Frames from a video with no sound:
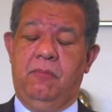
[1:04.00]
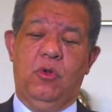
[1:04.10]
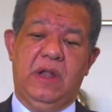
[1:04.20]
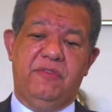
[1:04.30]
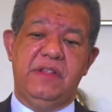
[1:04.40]

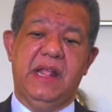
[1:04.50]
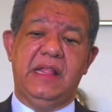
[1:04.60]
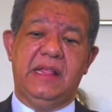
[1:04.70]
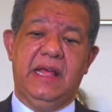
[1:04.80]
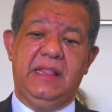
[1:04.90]
con la
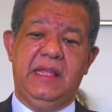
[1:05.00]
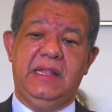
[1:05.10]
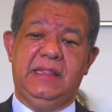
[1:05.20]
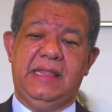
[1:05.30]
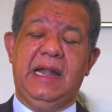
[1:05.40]
finalidad de
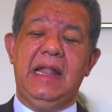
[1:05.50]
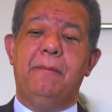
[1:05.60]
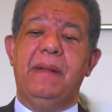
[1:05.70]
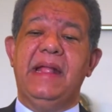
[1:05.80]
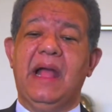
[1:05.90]
darle
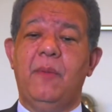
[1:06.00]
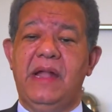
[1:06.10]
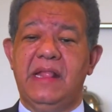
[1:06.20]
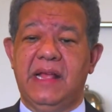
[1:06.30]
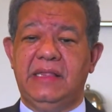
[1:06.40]

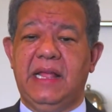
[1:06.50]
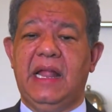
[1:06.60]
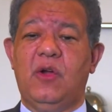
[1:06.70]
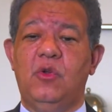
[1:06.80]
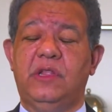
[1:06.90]
aplicabilidad a
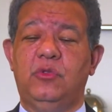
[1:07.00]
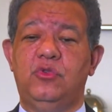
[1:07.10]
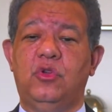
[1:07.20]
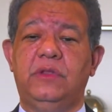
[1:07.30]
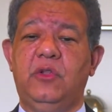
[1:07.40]
la
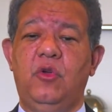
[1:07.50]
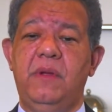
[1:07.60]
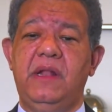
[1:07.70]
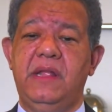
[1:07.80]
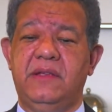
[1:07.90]
Constitución del
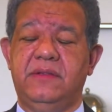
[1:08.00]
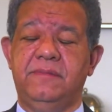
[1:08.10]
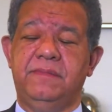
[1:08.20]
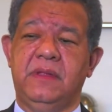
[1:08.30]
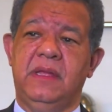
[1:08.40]
2010,
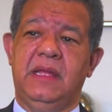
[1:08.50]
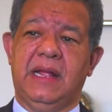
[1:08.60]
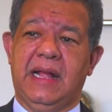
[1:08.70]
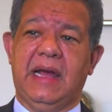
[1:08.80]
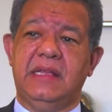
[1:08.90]

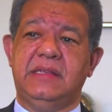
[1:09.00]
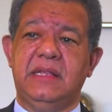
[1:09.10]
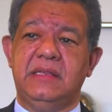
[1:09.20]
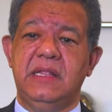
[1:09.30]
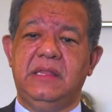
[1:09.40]
carece
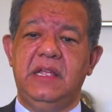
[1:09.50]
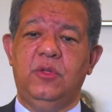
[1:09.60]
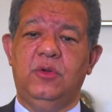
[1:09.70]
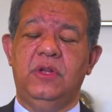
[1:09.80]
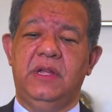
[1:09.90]
de
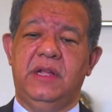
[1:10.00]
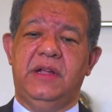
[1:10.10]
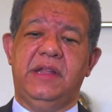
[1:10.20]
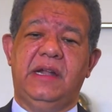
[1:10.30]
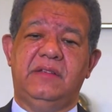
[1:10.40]
sentido
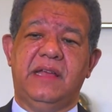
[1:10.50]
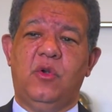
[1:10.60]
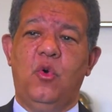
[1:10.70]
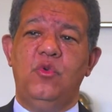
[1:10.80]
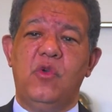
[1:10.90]
realizar
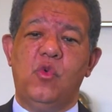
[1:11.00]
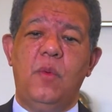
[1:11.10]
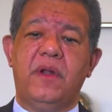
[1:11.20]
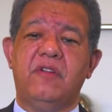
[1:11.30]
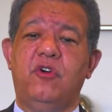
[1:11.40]
una
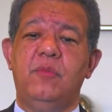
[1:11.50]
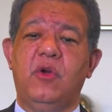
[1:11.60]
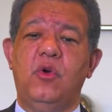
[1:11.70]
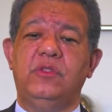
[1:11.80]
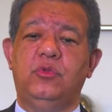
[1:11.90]
nueva reforma
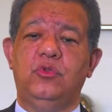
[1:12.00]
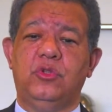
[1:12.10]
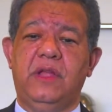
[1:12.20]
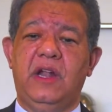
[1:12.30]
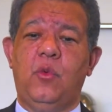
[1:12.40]

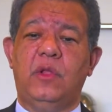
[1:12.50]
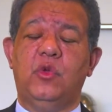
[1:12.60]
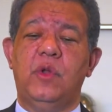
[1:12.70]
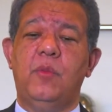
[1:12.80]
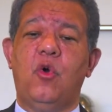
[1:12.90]
constitucional
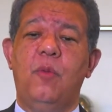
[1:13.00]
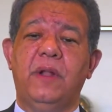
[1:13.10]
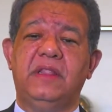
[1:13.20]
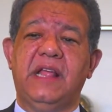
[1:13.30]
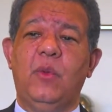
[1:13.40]
cuando no hemos
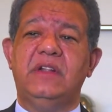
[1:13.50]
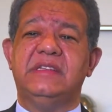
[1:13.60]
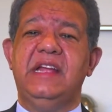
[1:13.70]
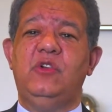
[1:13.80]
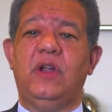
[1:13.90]
completado el
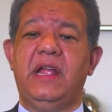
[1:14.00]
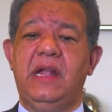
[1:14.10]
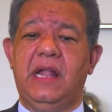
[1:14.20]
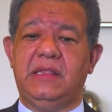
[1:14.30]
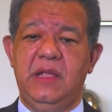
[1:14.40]
ciclo
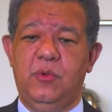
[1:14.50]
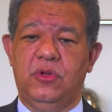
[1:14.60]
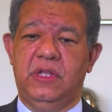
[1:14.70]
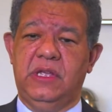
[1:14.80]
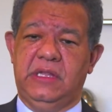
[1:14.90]
legislativo
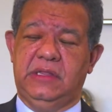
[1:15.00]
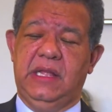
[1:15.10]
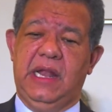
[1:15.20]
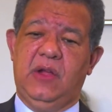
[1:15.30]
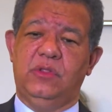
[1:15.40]

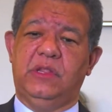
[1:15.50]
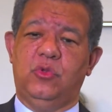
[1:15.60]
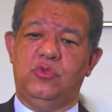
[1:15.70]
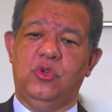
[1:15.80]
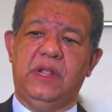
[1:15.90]
de la
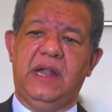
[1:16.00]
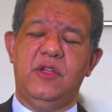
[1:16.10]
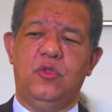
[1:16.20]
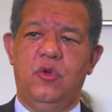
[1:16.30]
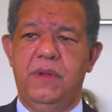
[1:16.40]
Constitución del
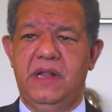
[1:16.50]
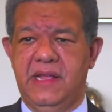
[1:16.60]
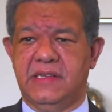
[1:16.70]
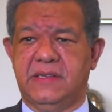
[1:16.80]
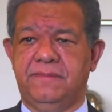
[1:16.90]
año
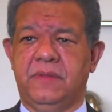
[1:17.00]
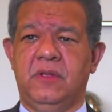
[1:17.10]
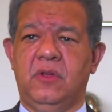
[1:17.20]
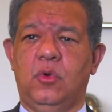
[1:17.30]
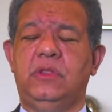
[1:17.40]
2010.
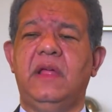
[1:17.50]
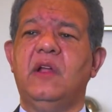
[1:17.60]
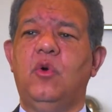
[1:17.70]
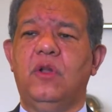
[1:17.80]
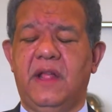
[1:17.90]
Ustedes
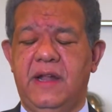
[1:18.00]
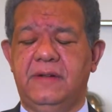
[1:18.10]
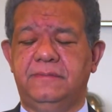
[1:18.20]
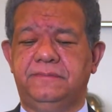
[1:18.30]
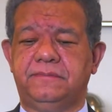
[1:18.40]
recordarán